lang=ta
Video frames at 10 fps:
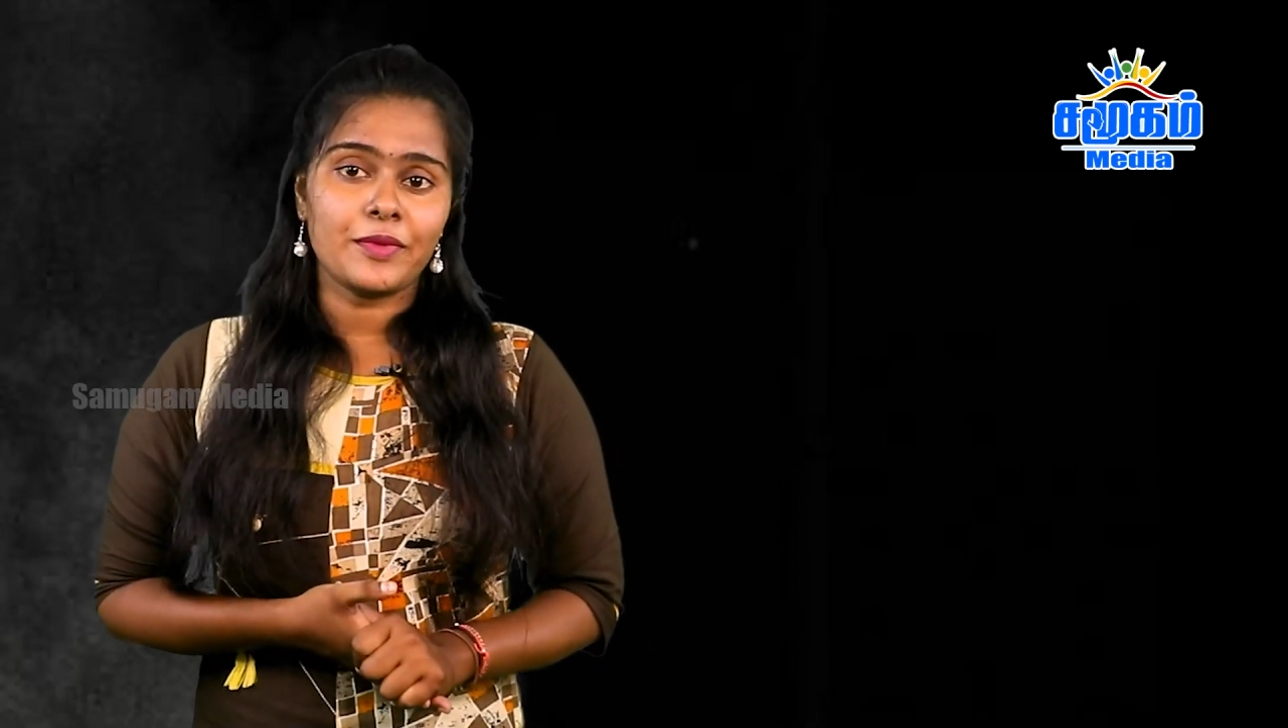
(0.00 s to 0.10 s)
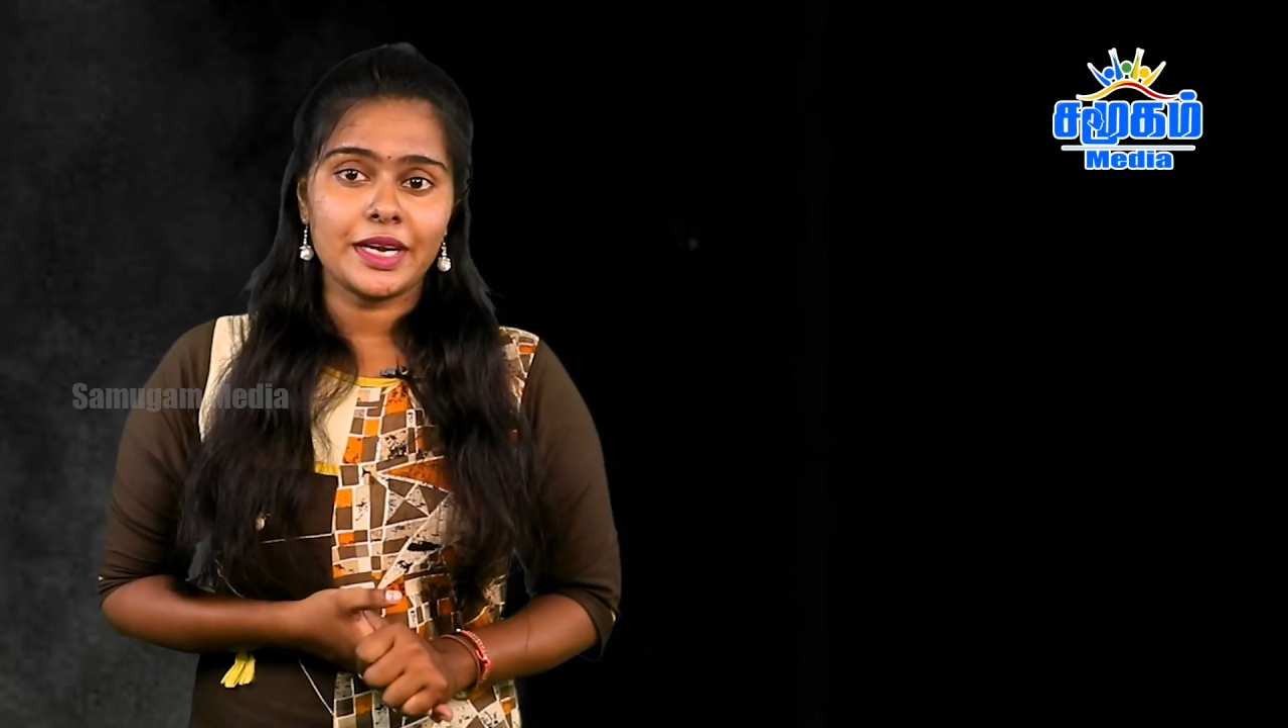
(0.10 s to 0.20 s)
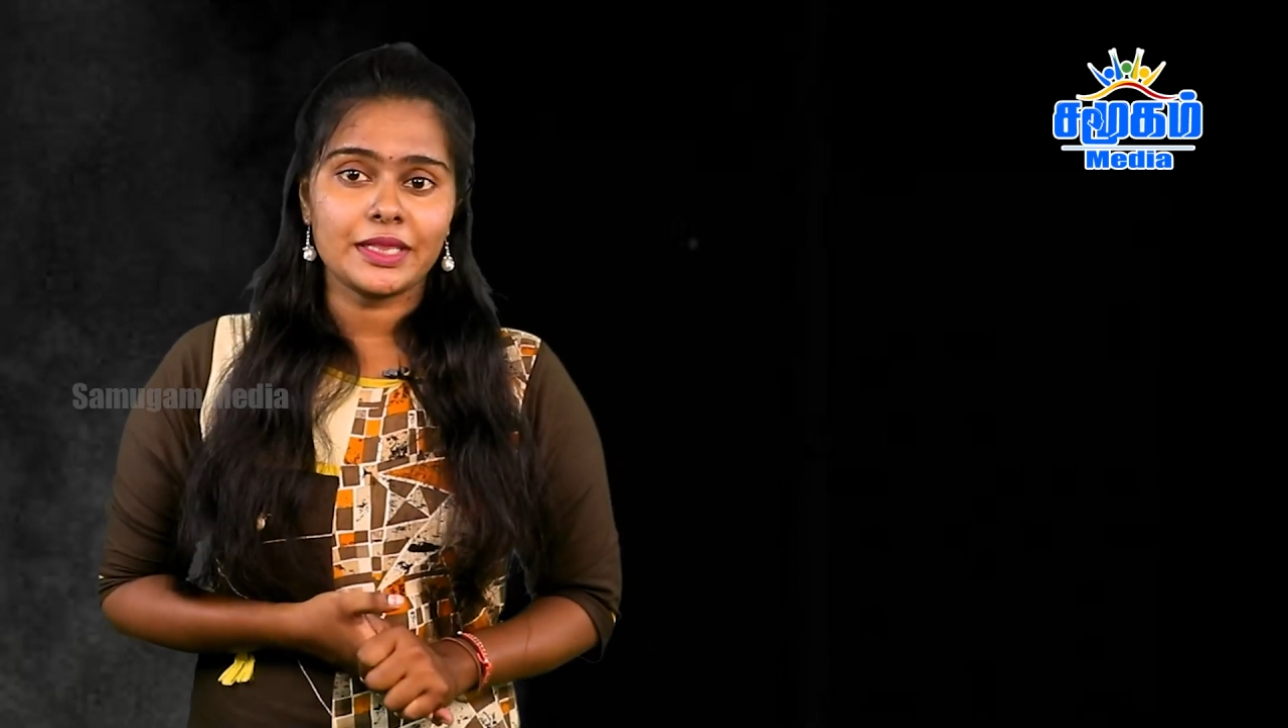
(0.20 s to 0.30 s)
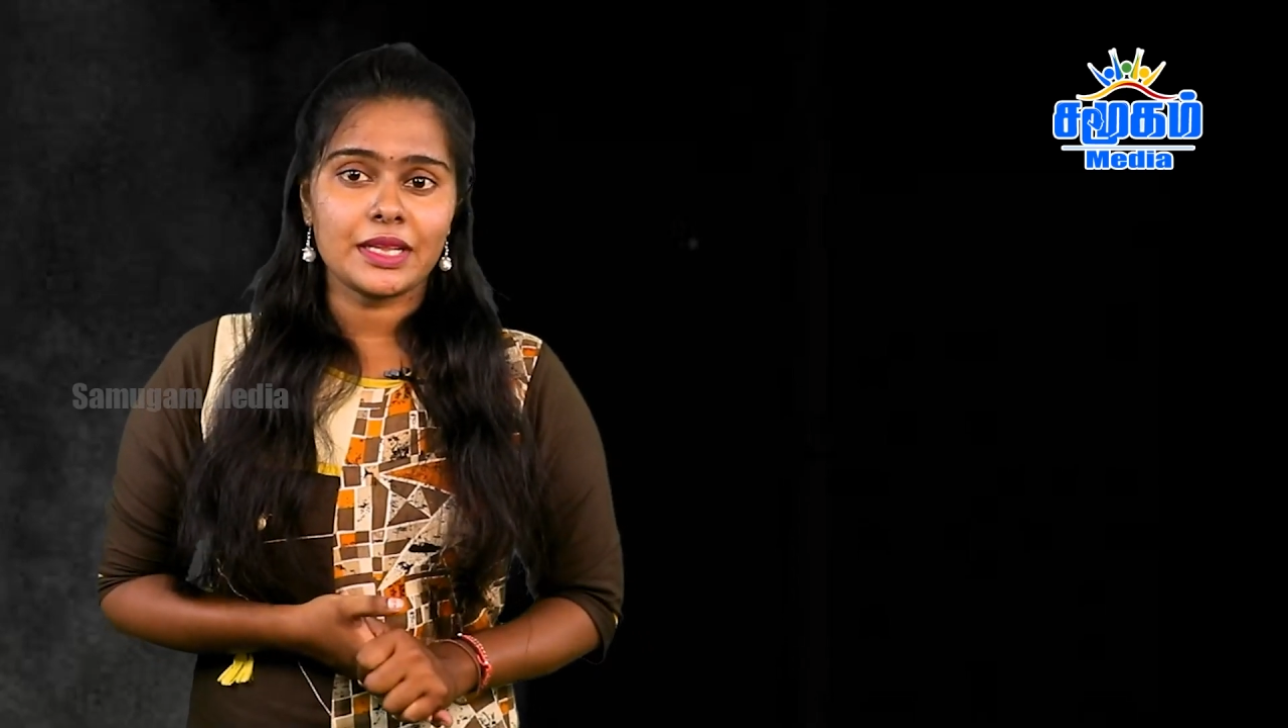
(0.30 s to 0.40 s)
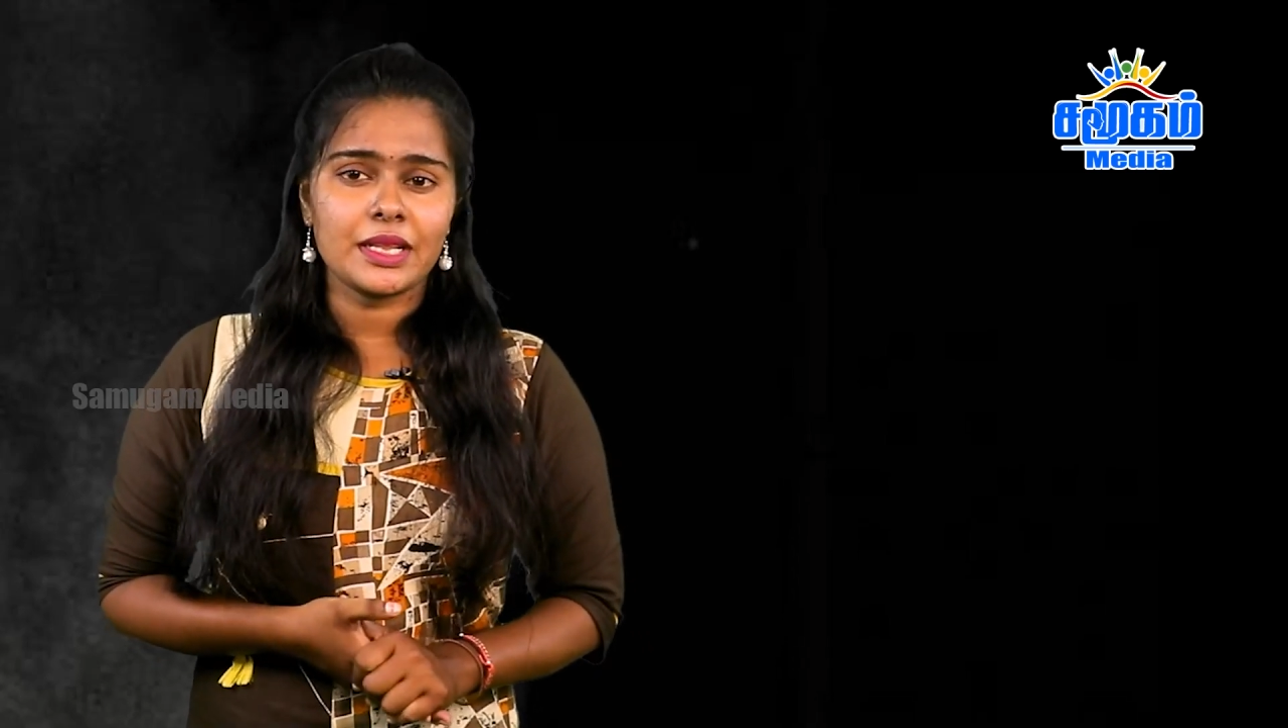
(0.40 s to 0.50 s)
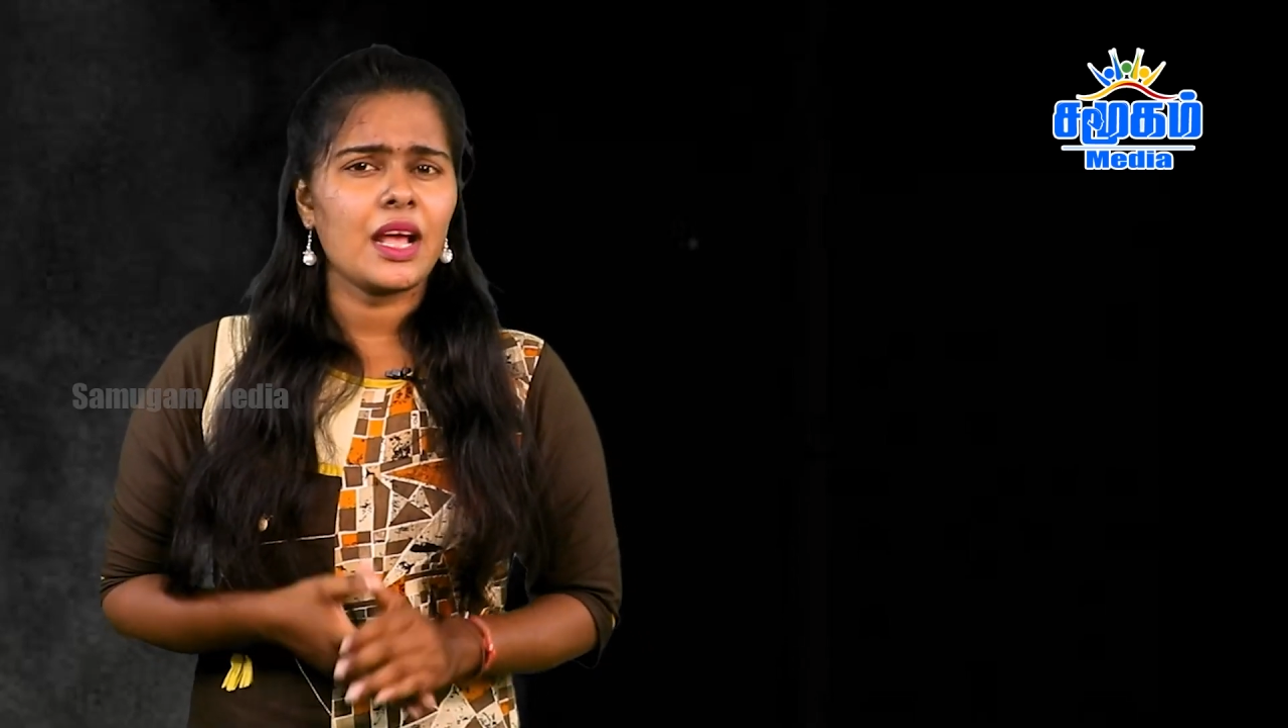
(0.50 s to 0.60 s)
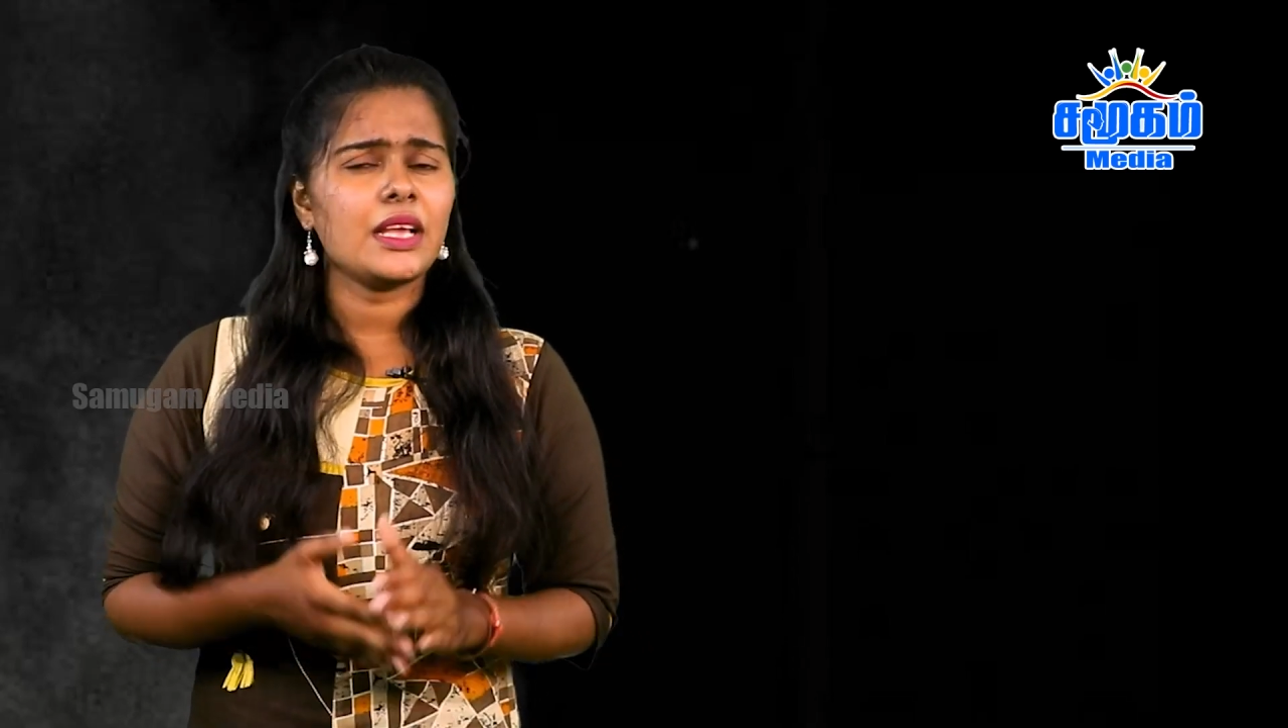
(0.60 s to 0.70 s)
வெடித்தது